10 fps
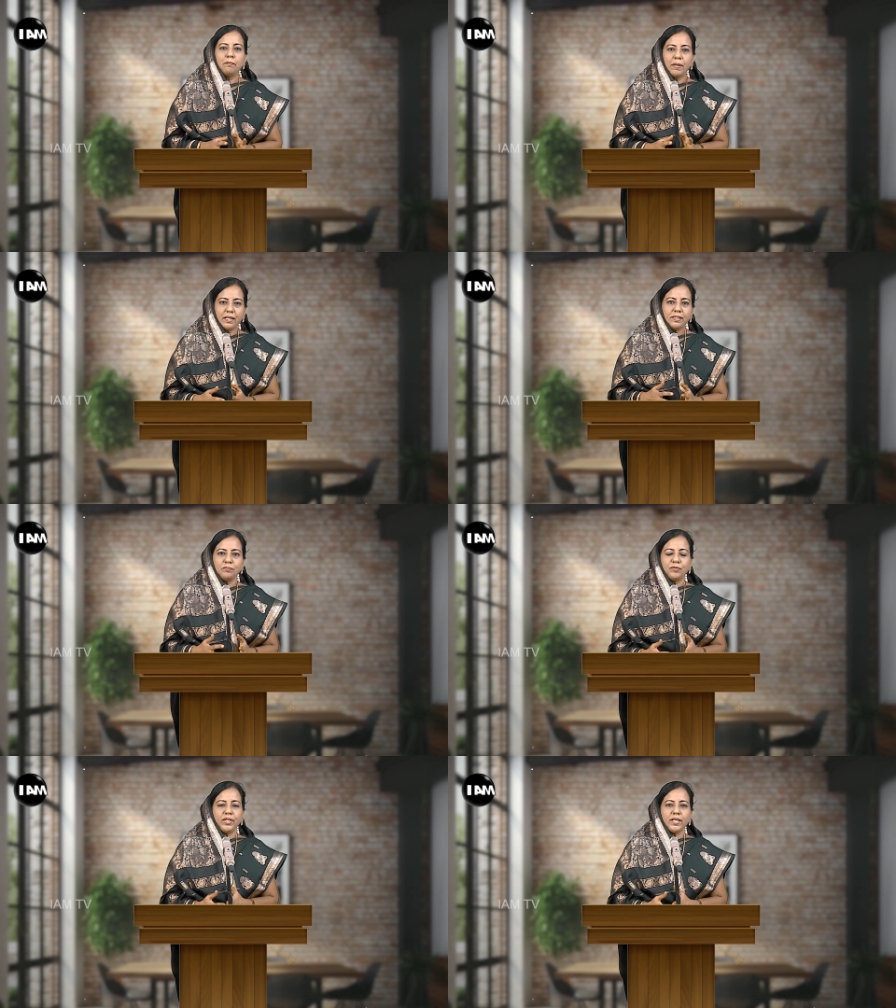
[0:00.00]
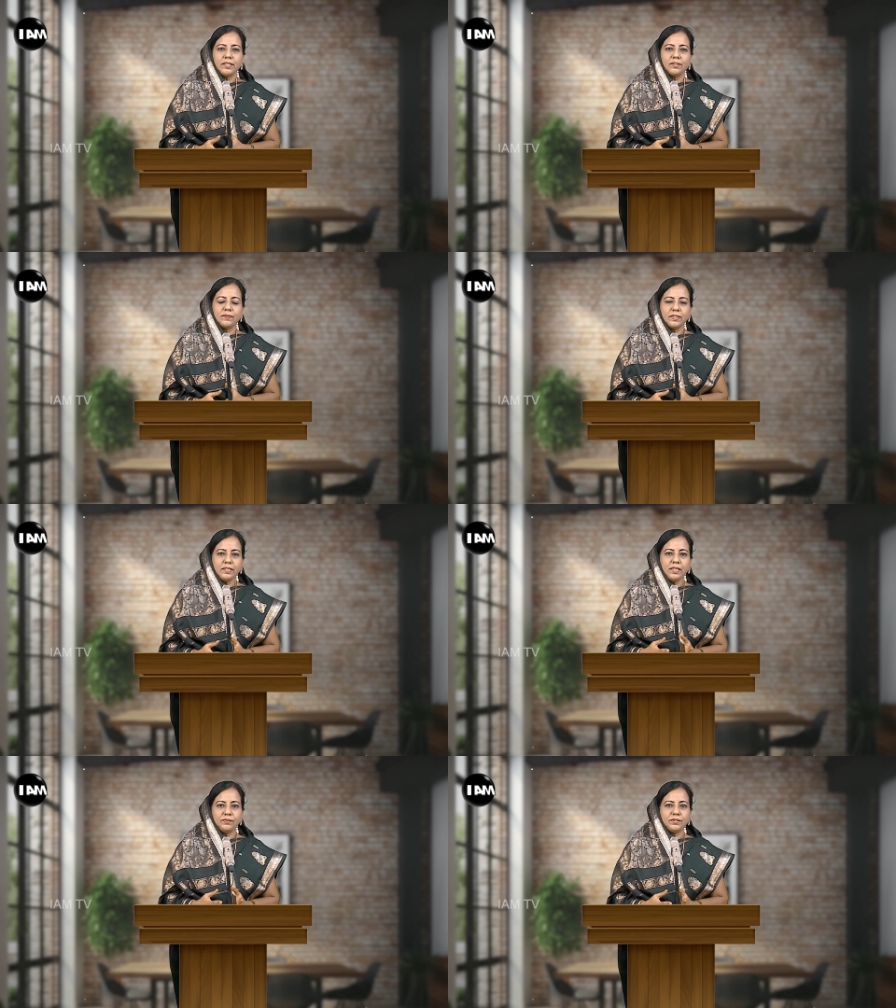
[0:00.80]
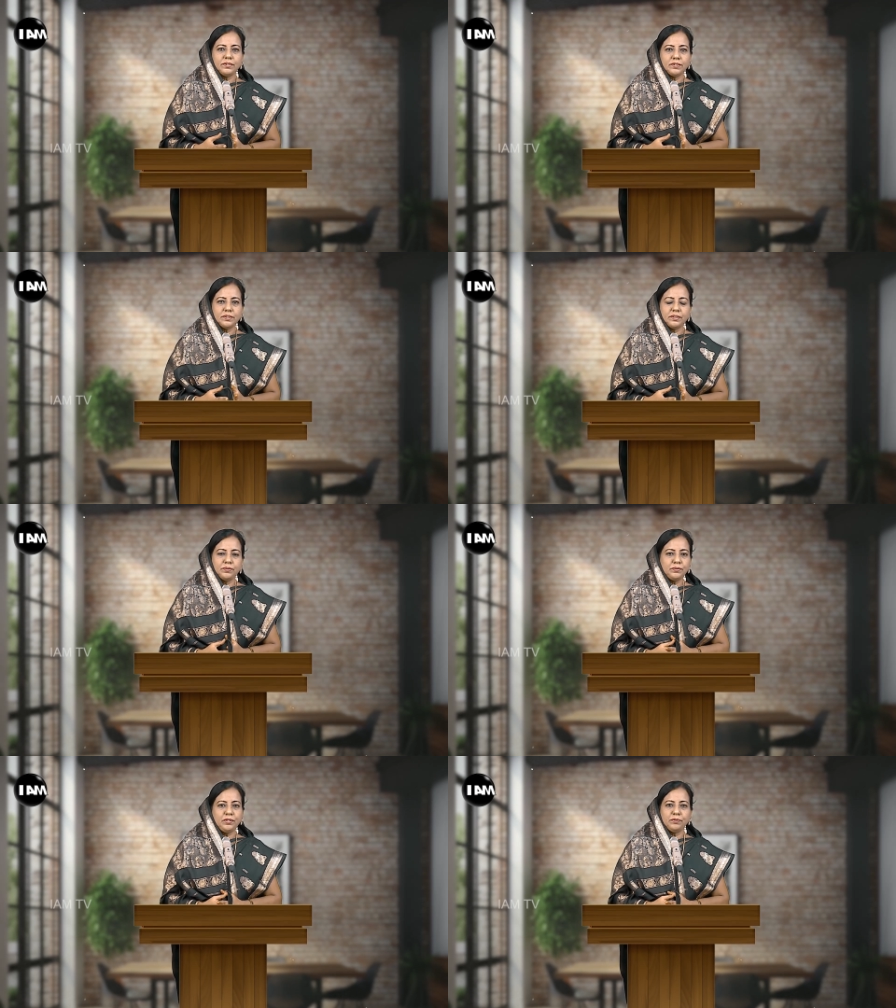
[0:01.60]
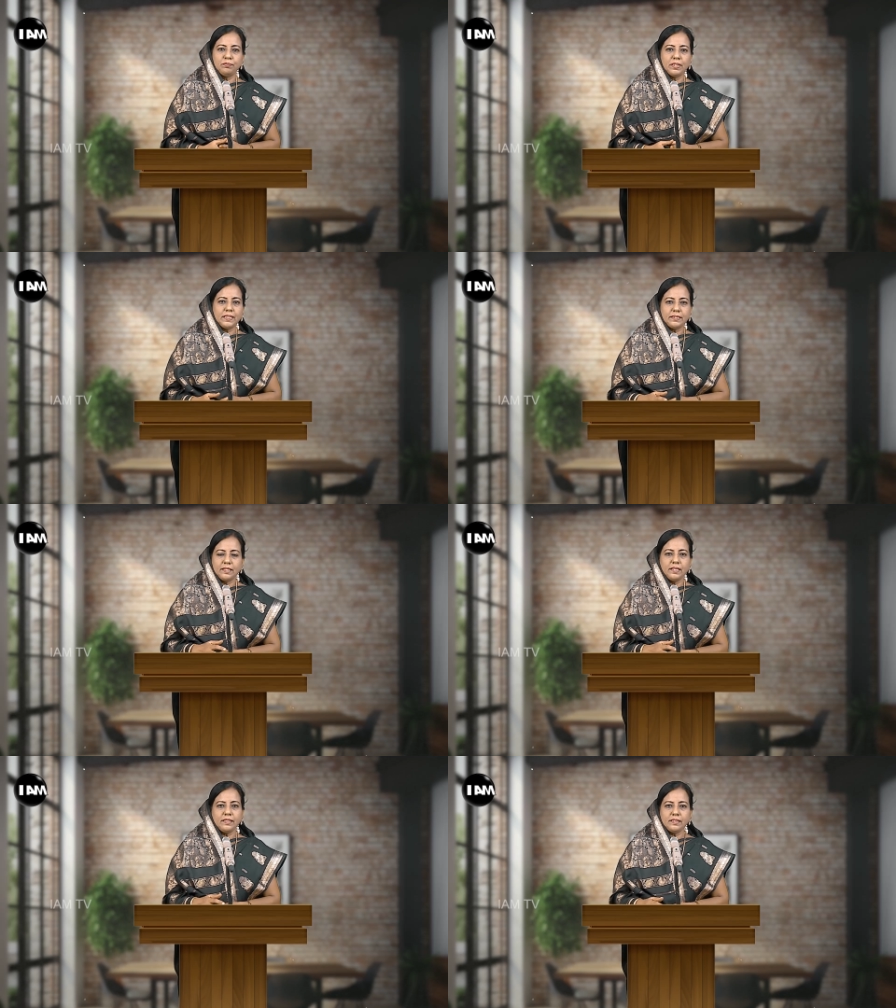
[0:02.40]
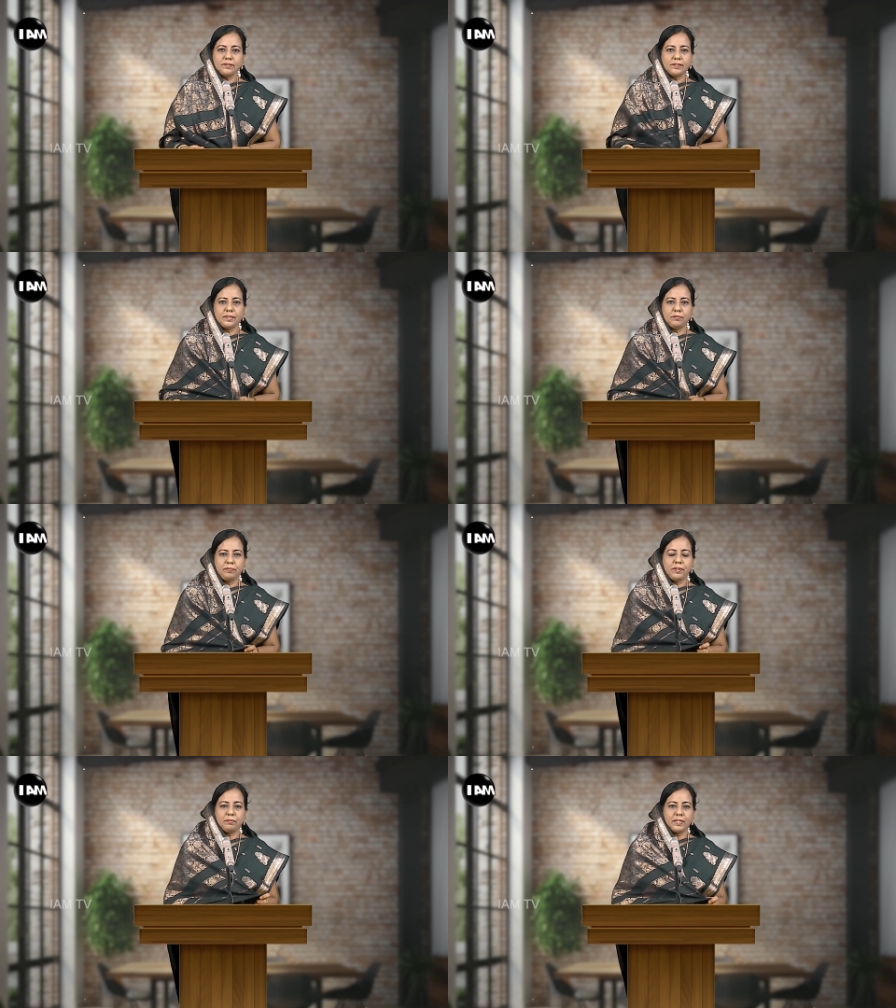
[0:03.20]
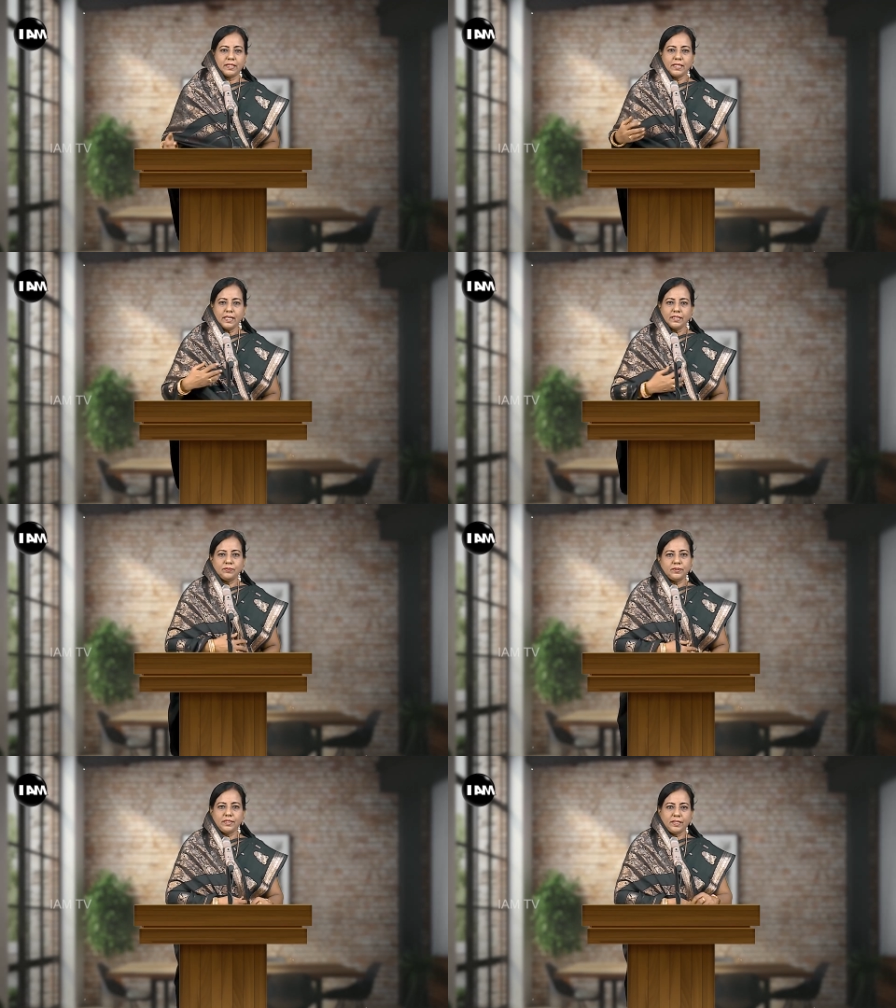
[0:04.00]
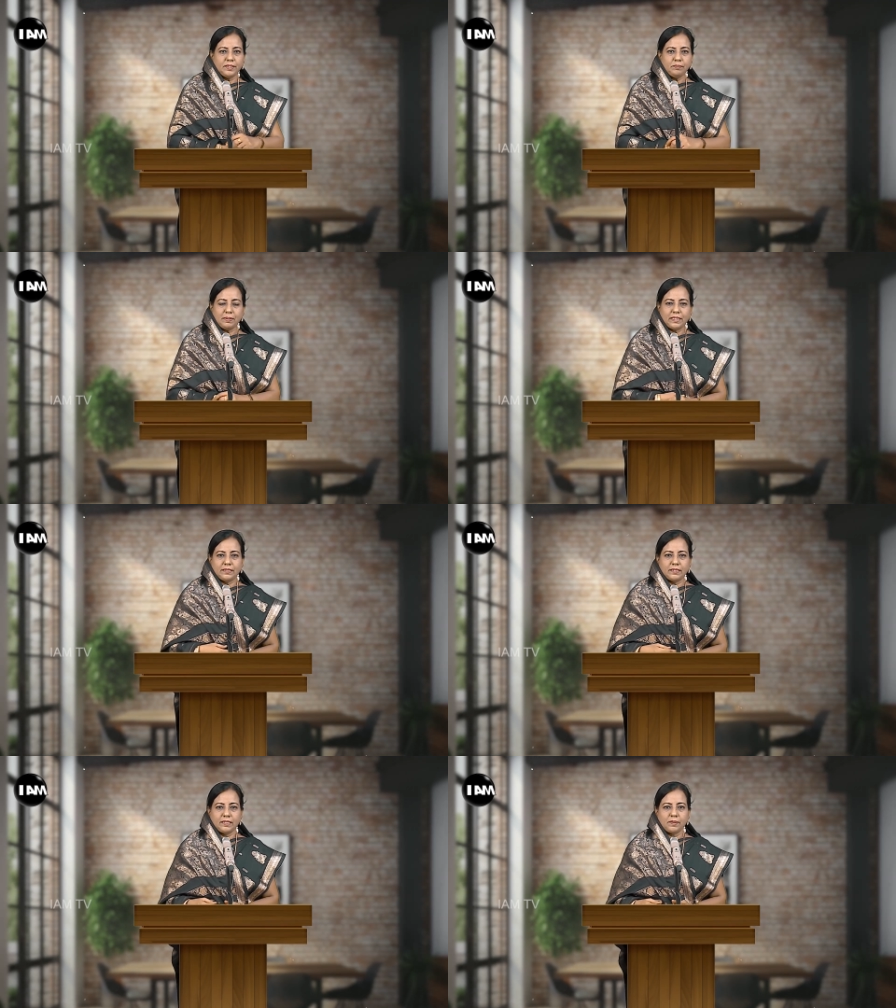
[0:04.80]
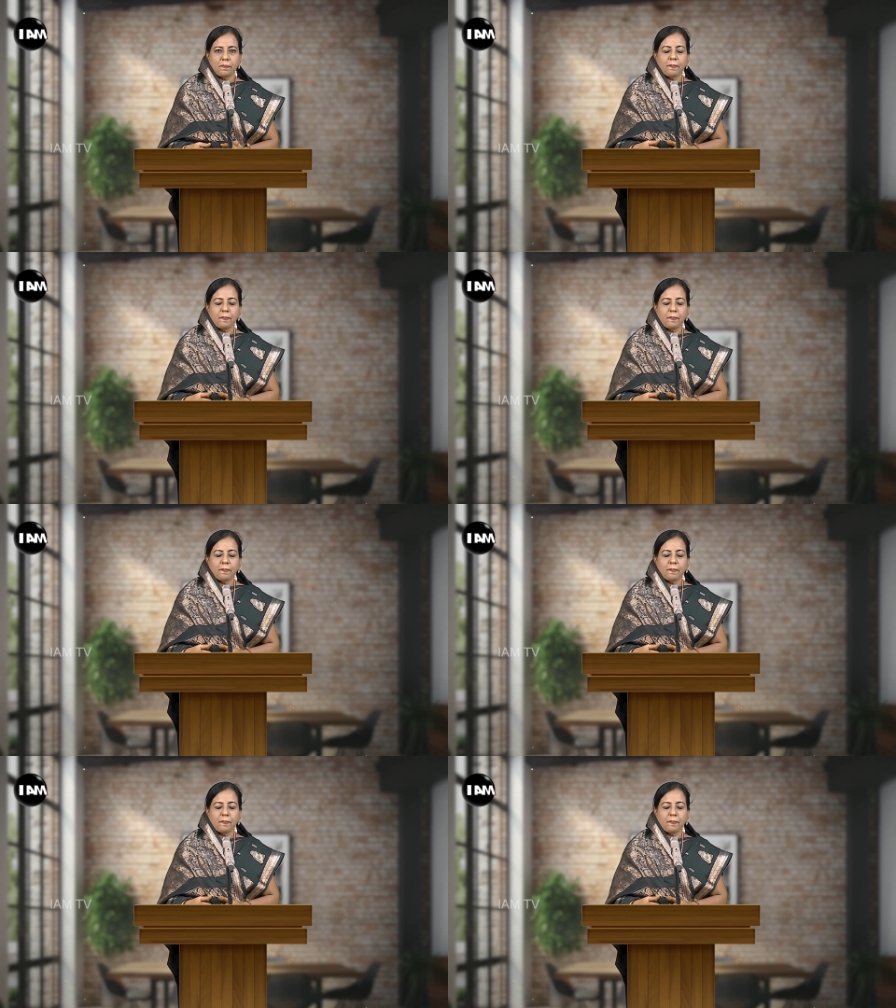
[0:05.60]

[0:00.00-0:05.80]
பார்க்க முடியாதவங்க நீங்கள் வந்து யூடியூப்பில் அந்த லிங்க்கு அனுப்பியிருப்பாங்கள்ல அதை கூட நீங்கள் பார்த்துக்கலாம்